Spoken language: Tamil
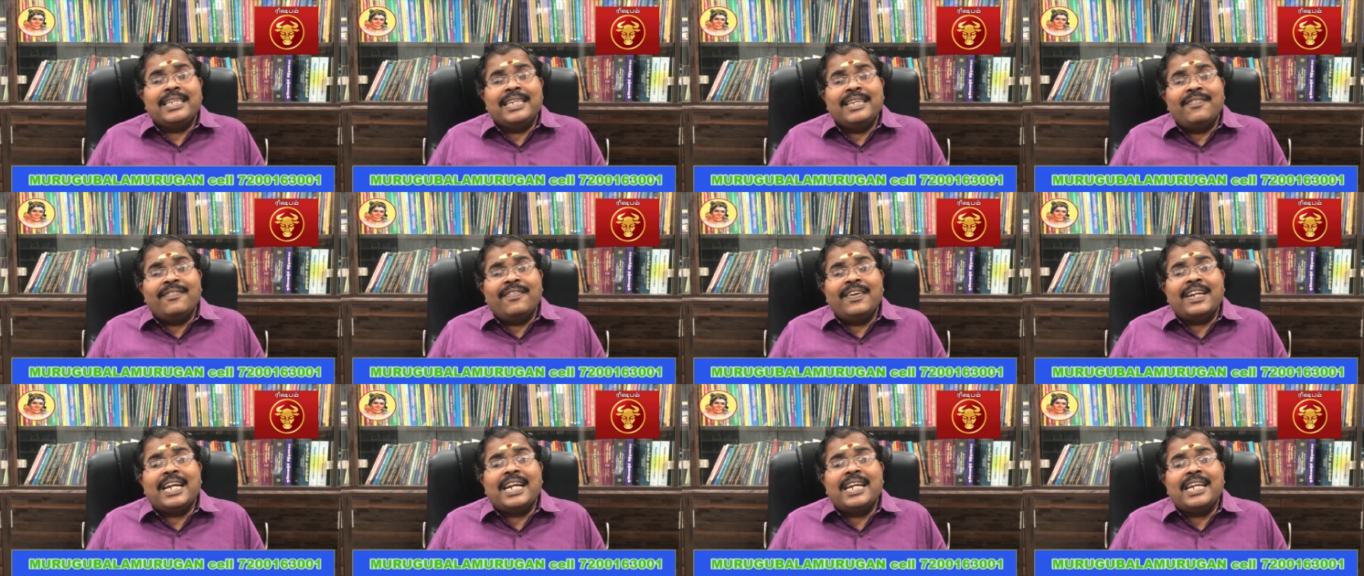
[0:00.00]

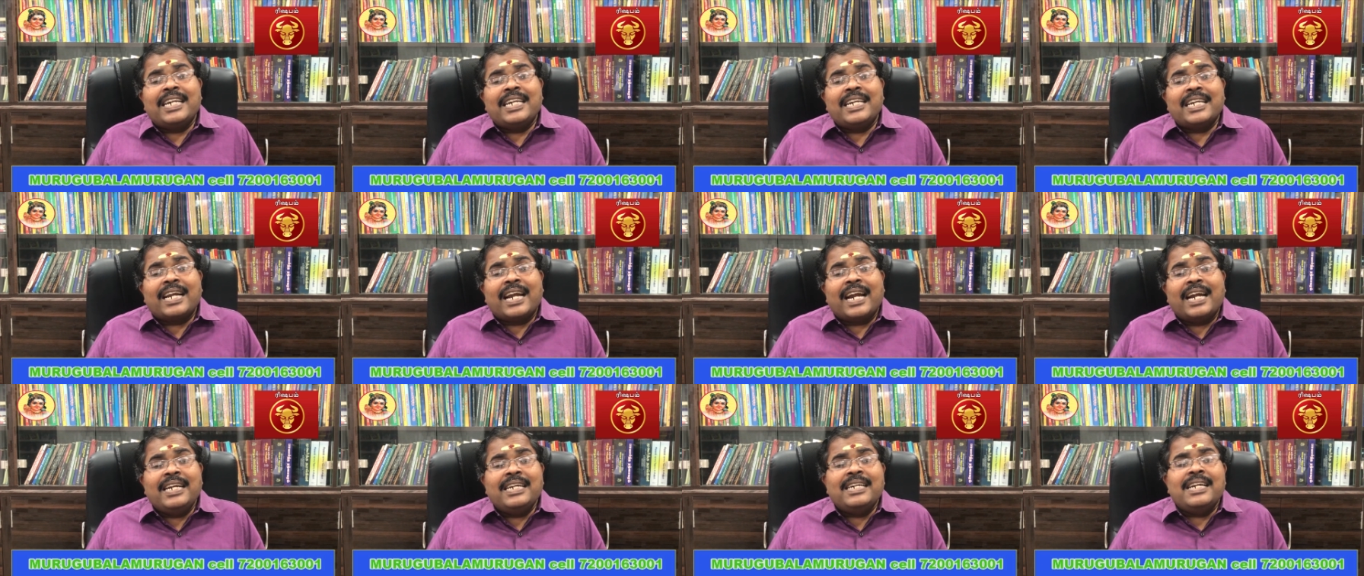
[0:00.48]
இவர்களின்
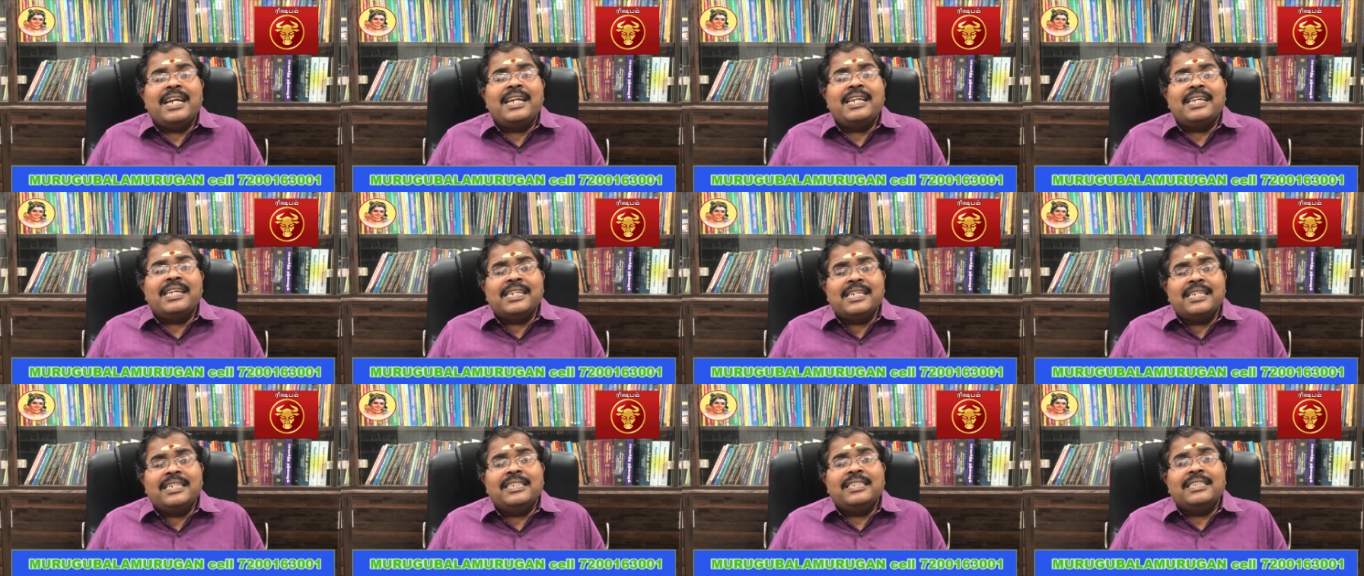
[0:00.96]

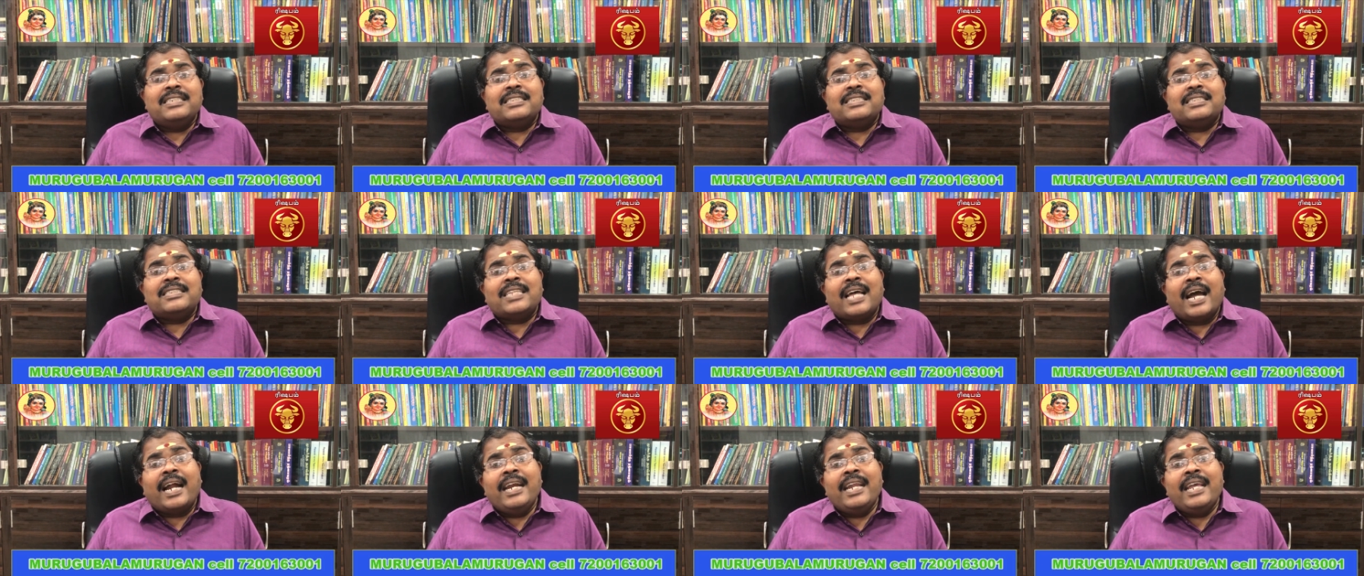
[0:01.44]
கண்களுக்கு
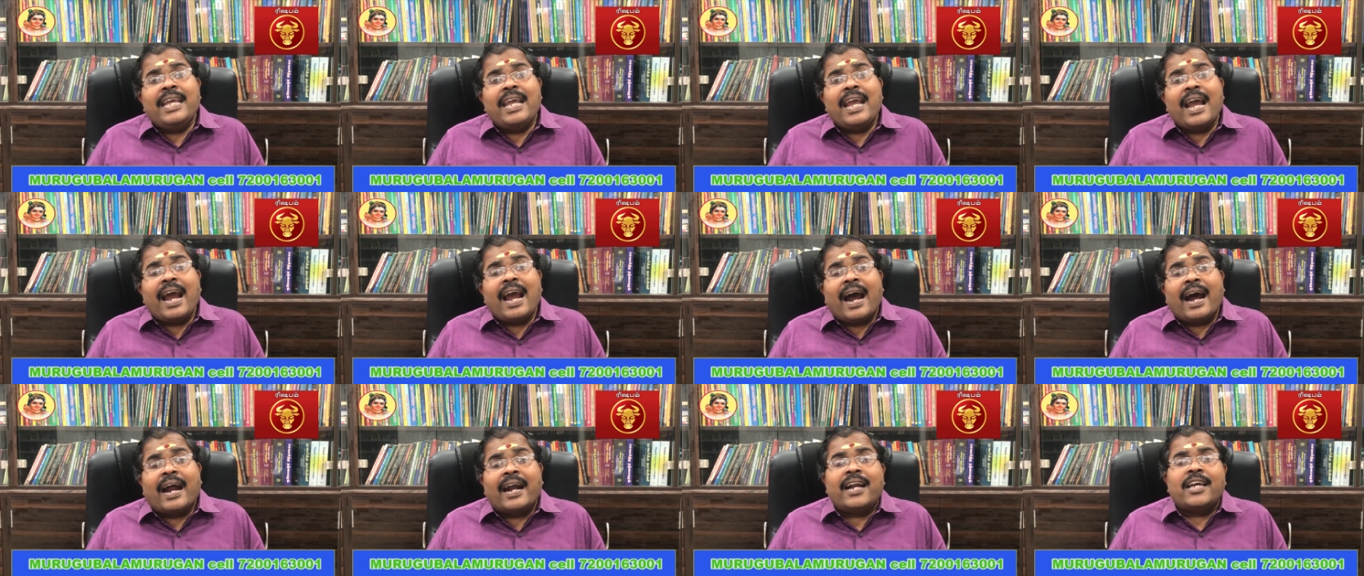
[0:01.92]
தனி
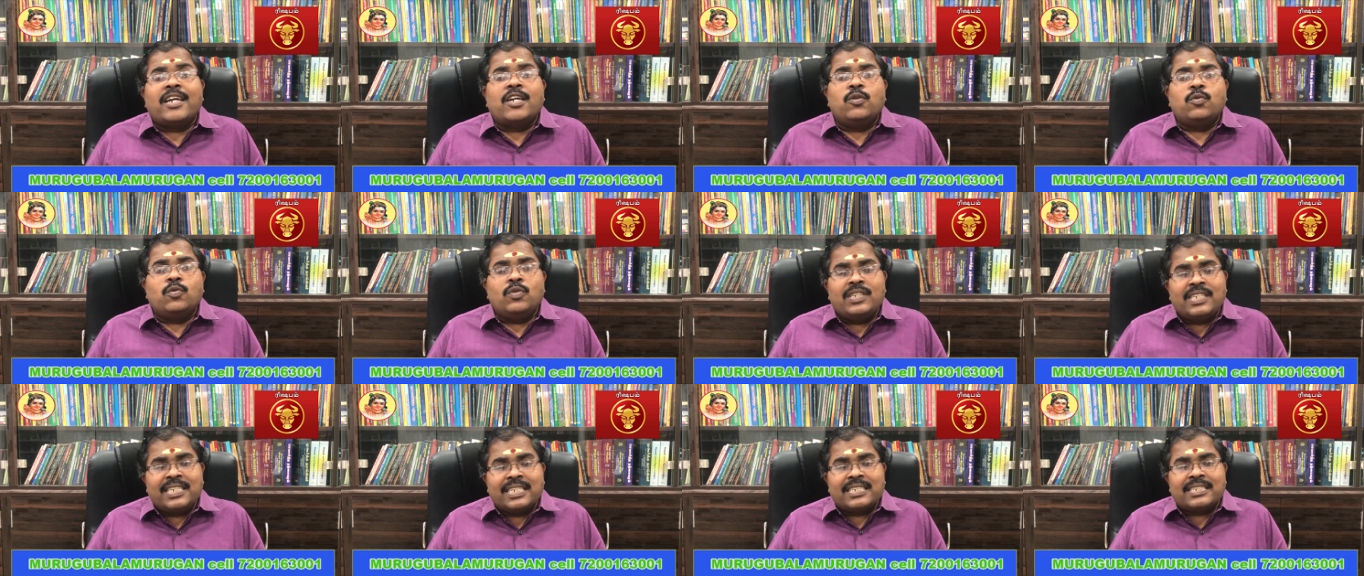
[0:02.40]
அழகு
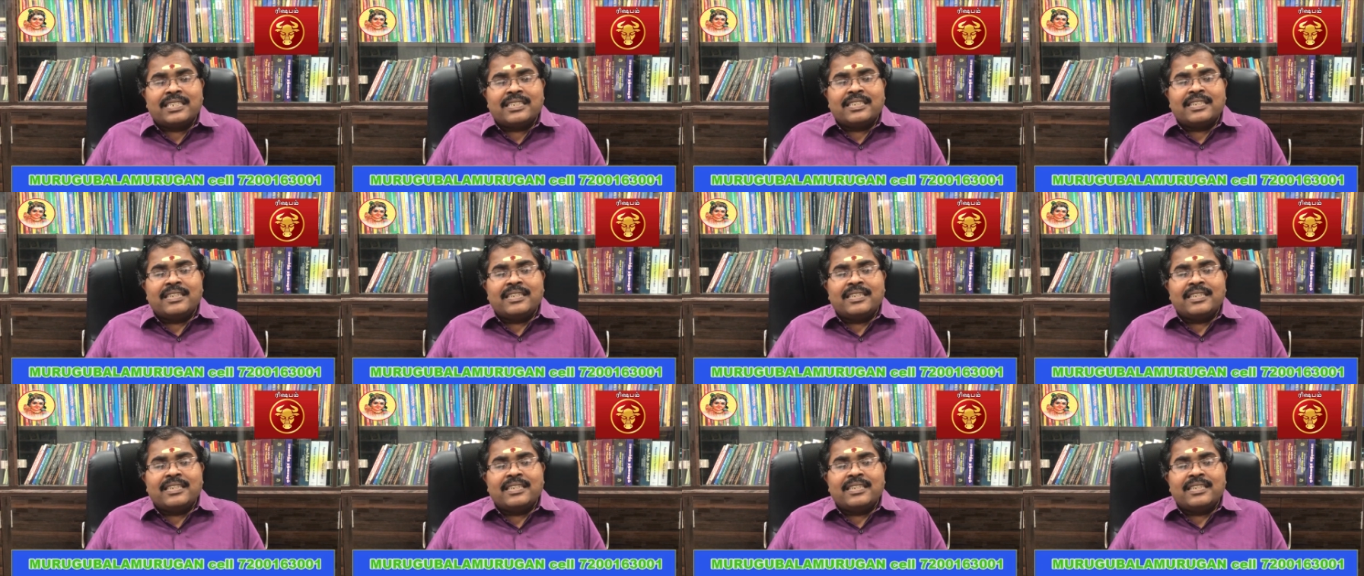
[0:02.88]
உண்டு